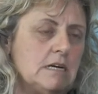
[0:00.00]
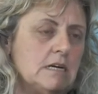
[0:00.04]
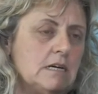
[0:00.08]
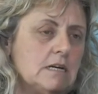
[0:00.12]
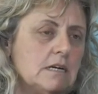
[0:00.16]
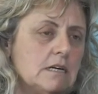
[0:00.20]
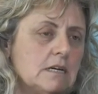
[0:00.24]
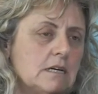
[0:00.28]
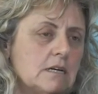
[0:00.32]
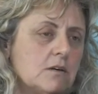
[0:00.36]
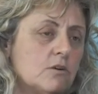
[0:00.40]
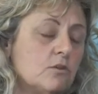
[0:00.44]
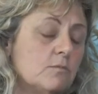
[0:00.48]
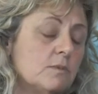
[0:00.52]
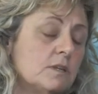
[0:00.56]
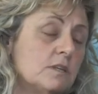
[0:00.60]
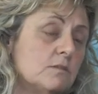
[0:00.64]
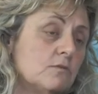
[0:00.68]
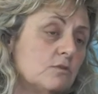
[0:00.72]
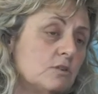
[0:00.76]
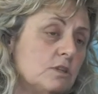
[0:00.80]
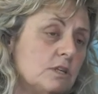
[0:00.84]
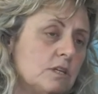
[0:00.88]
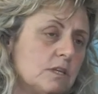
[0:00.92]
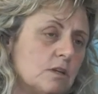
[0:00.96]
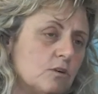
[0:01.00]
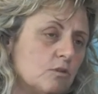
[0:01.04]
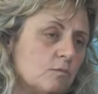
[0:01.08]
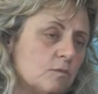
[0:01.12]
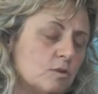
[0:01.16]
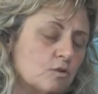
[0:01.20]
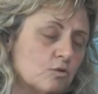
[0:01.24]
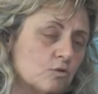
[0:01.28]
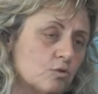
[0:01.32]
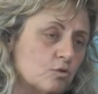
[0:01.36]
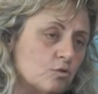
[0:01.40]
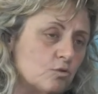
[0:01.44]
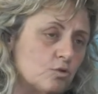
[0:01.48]
eh, come devo dire, come
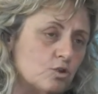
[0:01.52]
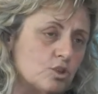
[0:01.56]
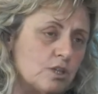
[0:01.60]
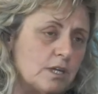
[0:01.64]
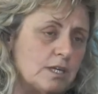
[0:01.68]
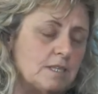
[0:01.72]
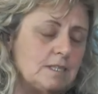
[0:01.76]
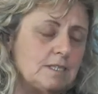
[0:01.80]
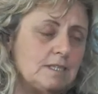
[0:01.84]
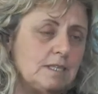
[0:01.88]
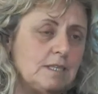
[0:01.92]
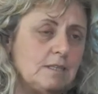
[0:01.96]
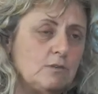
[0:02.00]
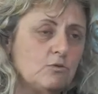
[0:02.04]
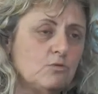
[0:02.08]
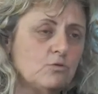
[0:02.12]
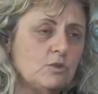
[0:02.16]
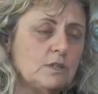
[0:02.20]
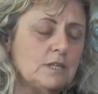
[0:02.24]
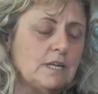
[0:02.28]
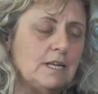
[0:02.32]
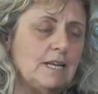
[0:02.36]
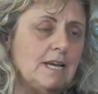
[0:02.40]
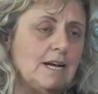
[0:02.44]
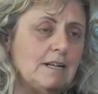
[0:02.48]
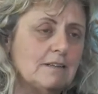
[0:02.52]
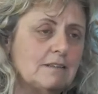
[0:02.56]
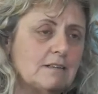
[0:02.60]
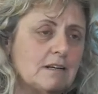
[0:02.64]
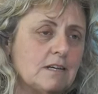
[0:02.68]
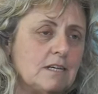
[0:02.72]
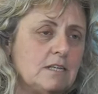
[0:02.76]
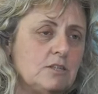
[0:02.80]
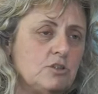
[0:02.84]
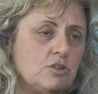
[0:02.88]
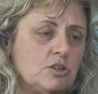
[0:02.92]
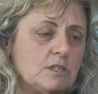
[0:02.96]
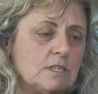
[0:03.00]
sono successe in tutte le altre
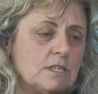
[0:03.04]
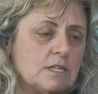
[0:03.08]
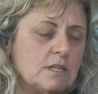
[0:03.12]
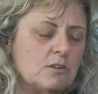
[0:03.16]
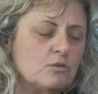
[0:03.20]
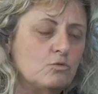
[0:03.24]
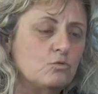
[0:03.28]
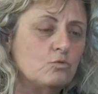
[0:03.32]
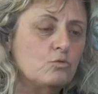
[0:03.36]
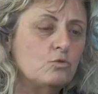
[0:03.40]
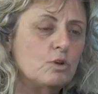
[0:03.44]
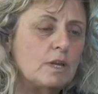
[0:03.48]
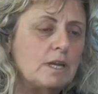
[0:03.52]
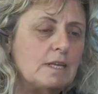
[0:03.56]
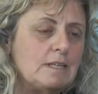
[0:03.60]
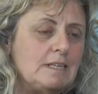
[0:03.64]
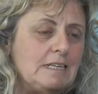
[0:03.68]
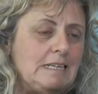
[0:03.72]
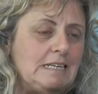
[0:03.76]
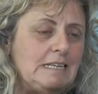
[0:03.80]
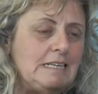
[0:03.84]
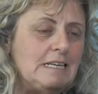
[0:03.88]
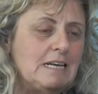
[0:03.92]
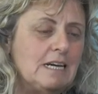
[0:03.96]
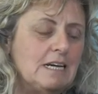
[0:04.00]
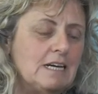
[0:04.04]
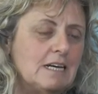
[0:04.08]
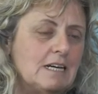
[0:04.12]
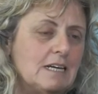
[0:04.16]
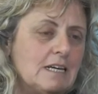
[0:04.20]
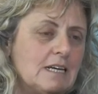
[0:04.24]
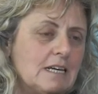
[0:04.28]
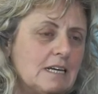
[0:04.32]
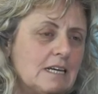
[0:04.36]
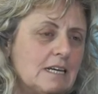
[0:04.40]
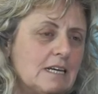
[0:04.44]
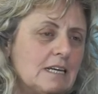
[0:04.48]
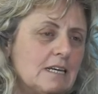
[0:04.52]
legislature, di
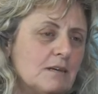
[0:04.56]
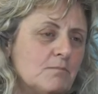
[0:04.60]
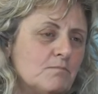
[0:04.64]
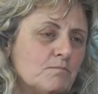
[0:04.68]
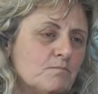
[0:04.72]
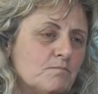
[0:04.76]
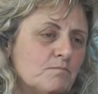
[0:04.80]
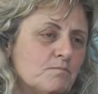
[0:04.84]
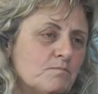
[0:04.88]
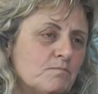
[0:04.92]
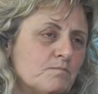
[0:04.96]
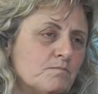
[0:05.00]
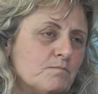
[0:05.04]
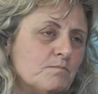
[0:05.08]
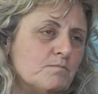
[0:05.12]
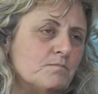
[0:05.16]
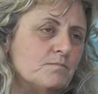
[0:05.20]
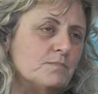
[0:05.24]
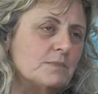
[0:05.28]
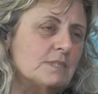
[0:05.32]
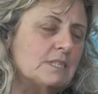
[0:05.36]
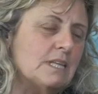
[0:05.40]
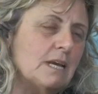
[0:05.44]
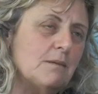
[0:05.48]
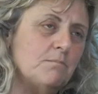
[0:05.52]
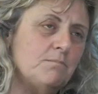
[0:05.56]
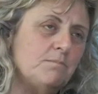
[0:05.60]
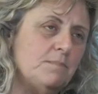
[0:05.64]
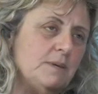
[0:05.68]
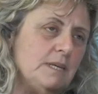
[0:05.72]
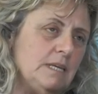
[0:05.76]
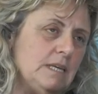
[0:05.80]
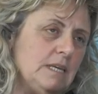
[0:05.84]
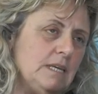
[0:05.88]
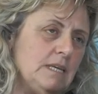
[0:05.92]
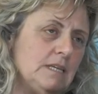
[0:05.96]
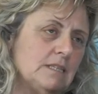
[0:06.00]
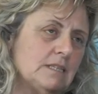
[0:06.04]
ehm,
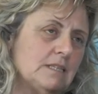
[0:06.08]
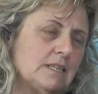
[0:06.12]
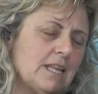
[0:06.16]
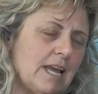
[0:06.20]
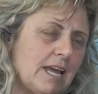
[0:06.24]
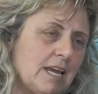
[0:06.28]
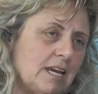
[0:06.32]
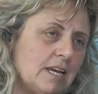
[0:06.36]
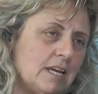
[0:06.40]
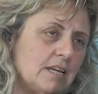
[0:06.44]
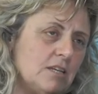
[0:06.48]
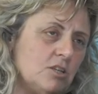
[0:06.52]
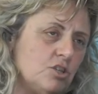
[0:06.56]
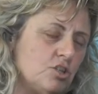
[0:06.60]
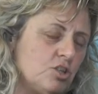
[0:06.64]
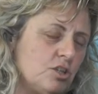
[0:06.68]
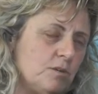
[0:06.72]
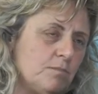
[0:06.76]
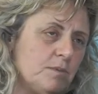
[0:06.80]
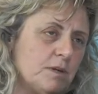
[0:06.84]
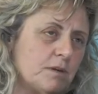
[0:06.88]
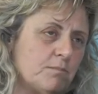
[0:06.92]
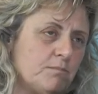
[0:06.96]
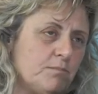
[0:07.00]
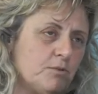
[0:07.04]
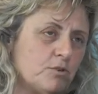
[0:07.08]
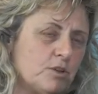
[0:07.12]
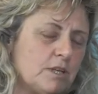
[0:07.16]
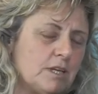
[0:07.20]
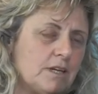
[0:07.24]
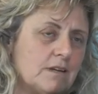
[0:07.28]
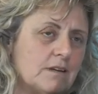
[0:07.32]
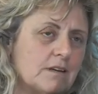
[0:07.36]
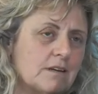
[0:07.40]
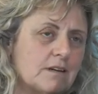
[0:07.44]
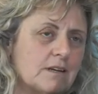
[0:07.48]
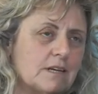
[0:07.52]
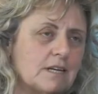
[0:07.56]
tempi tecnici per
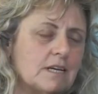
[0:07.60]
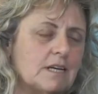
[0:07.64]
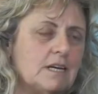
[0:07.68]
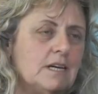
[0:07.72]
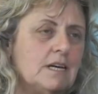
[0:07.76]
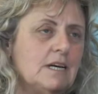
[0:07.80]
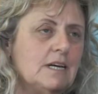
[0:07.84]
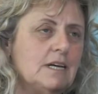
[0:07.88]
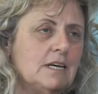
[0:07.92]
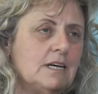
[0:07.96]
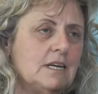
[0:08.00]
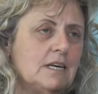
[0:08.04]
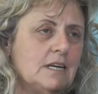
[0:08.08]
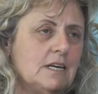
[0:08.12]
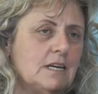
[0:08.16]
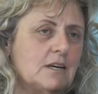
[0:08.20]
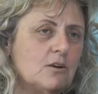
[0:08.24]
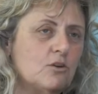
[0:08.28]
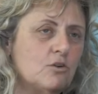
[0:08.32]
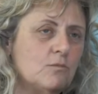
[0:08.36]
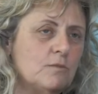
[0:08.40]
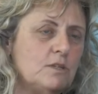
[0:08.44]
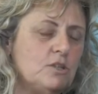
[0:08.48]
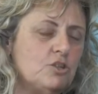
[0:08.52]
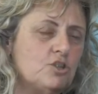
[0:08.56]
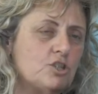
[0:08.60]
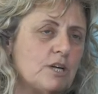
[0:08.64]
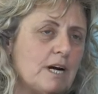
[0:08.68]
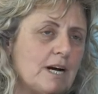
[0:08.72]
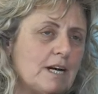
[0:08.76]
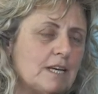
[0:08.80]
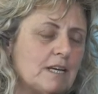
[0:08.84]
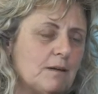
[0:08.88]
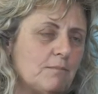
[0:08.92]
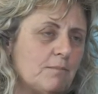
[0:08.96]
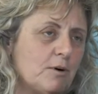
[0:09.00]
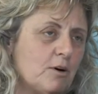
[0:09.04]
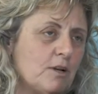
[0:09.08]
poter eh,
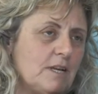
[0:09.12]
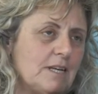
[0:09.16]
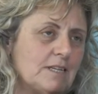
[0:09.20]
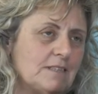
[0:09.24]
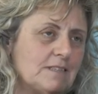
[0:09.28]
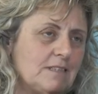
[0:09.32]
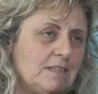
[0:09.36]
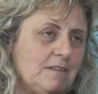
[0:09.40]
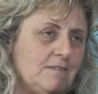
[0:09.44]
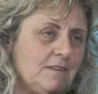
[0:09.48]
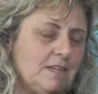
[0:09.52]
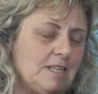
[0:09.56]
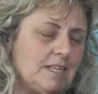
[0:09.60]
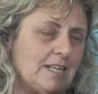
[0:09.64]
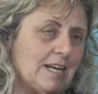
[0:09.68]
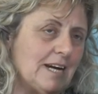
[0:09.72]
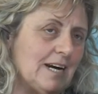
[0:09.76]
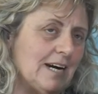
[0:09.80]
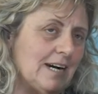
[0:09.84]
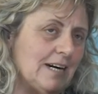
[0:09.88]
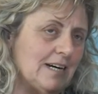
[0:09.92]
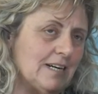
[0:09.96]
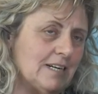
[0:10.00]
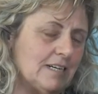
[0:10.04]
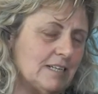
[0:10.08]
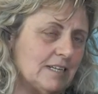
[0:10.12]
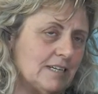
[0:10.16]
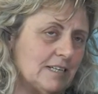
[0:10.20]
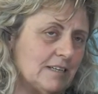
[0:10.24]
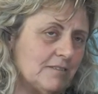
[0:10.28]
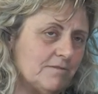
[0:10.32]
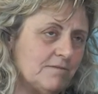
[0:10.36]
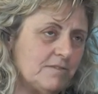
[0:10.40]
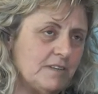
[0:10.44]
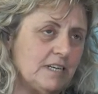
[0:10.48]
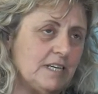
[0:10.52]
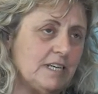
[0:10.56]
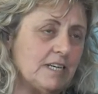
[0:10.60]
cominciare poi
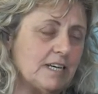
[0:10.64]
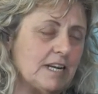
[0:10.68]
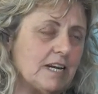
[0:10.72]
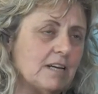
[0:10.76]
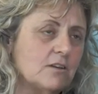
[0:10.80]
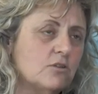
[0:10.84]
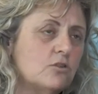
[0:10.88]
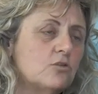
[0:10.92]
l'attività eh, vera.